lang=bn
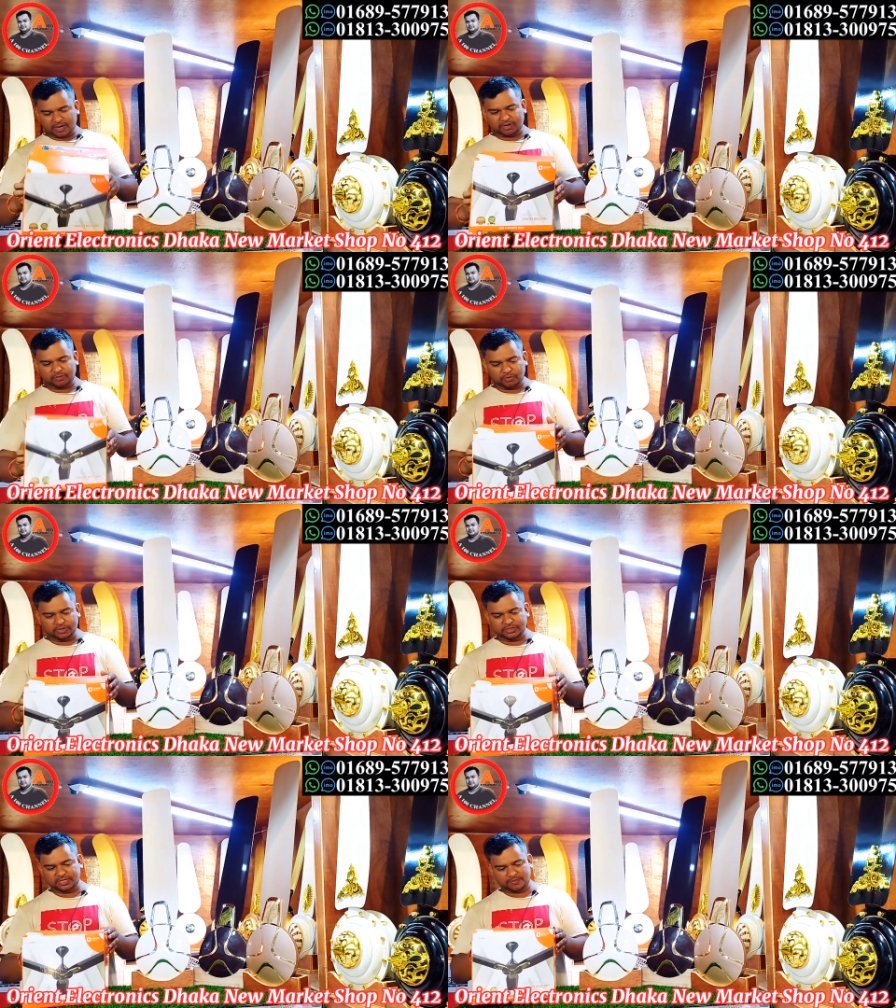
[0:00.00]
আমি এখন
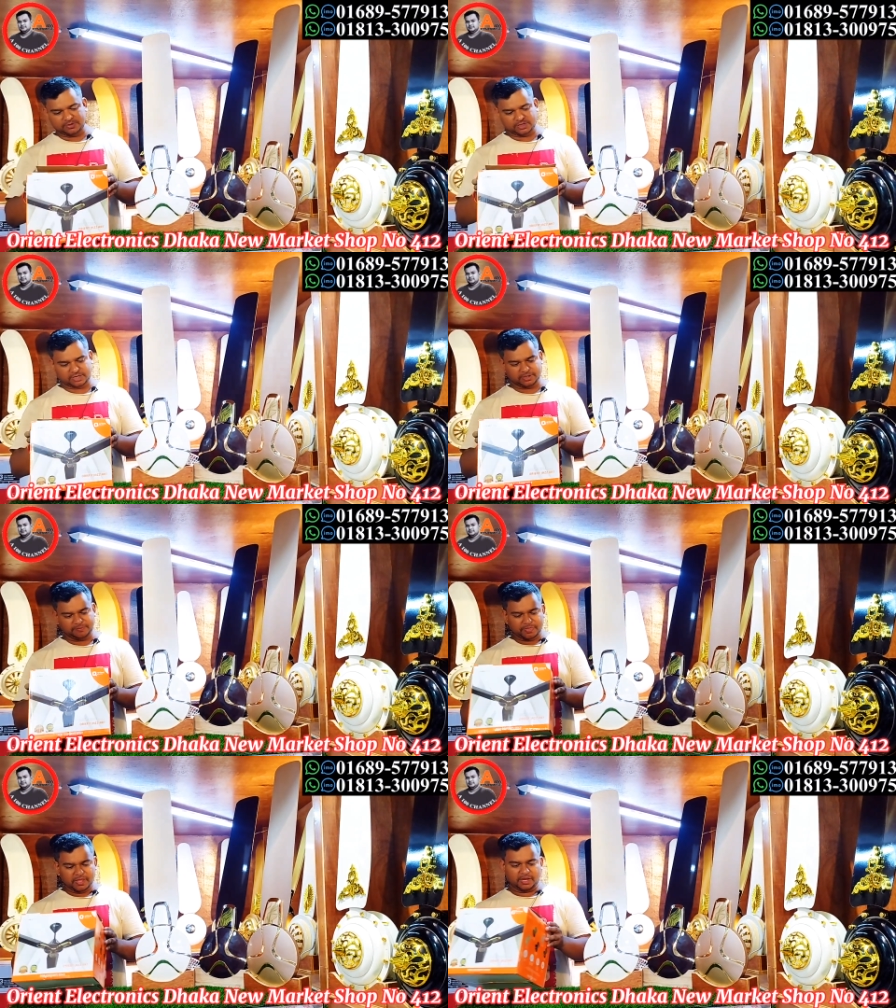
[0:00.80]
বলে দিচ্ছি আপনাদেরকে
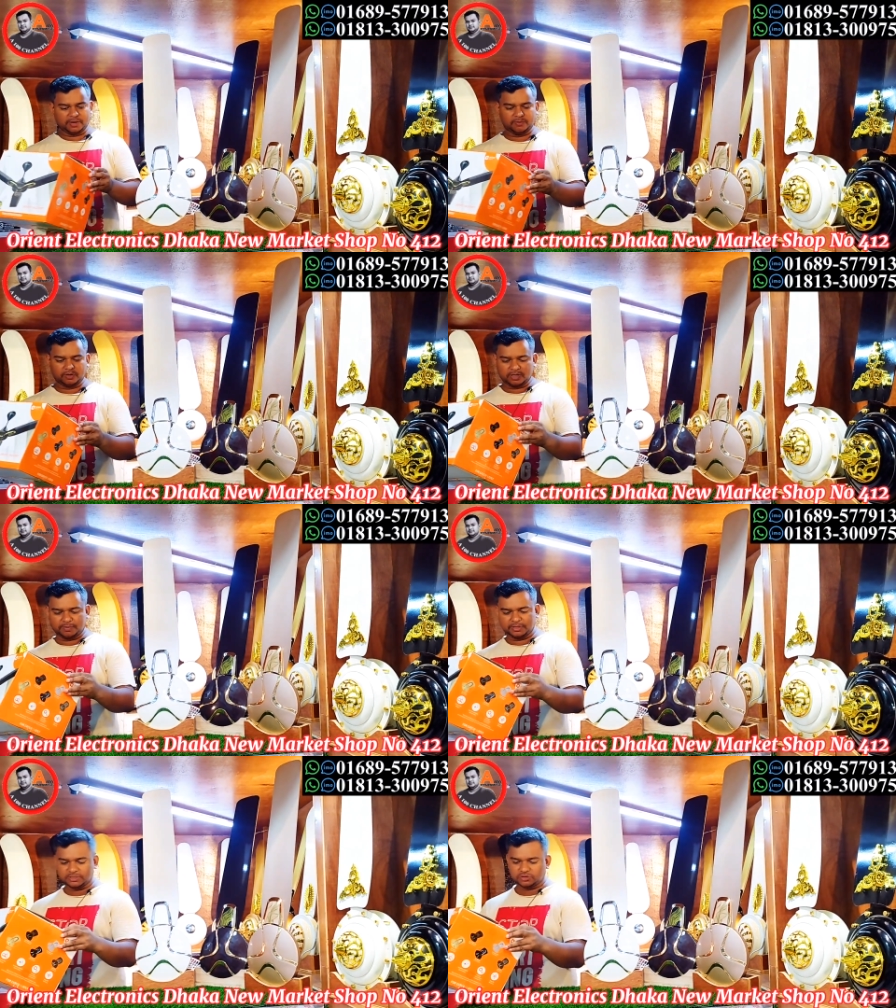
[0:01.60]
এটা মডেলটা
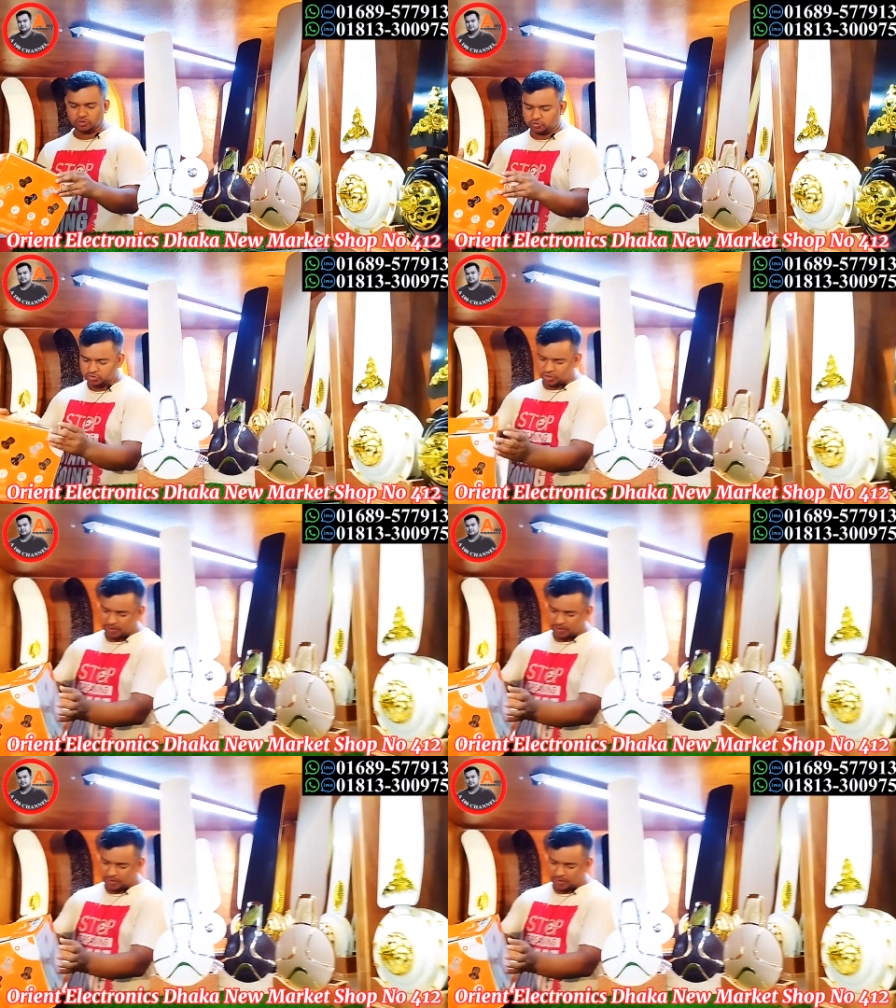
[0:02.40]
পেয়েছে চোদ্দোশো